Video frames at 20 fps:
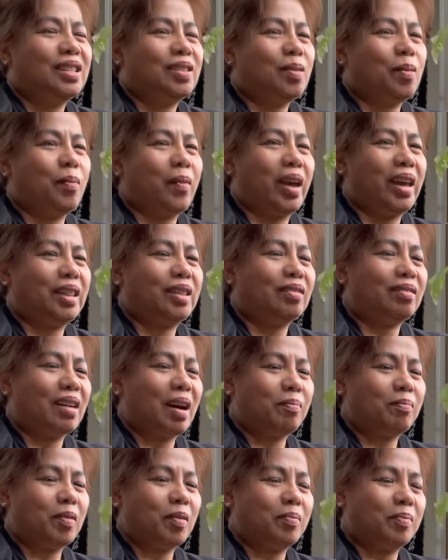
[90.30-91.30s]
tomato nga
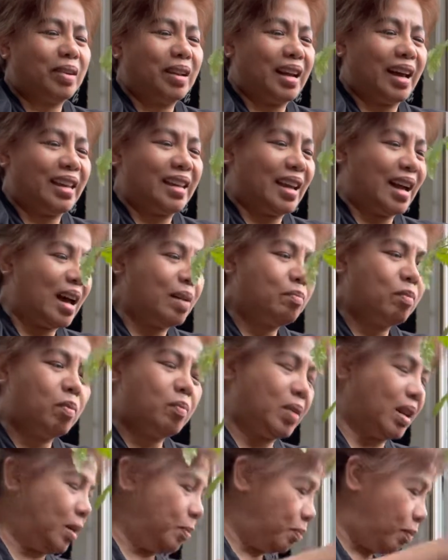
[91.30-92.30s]
po pala. Ayan,
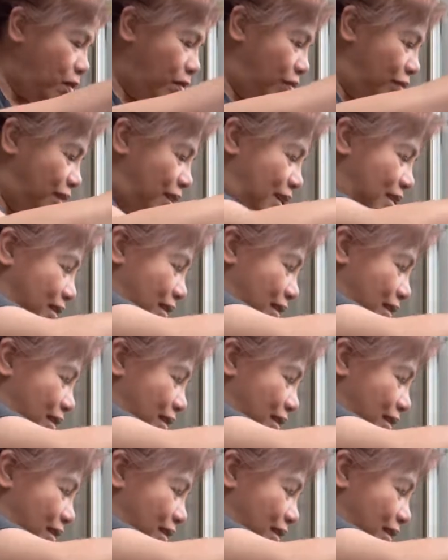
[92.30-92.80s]
bumili po ako ng